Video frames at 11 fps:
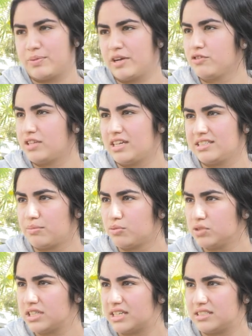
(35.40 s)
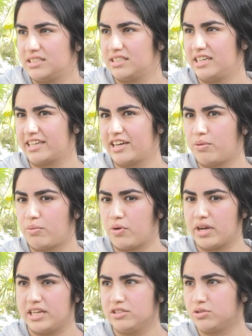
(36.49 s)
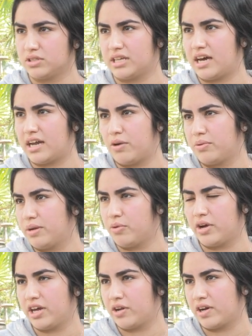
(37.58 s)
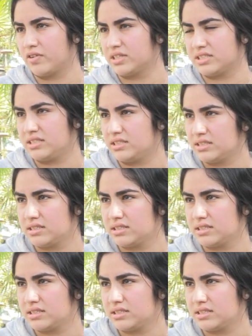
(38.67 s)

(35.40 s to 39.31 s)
puede disfrutar esta música sin tener que como insultar a una mujer o algo así.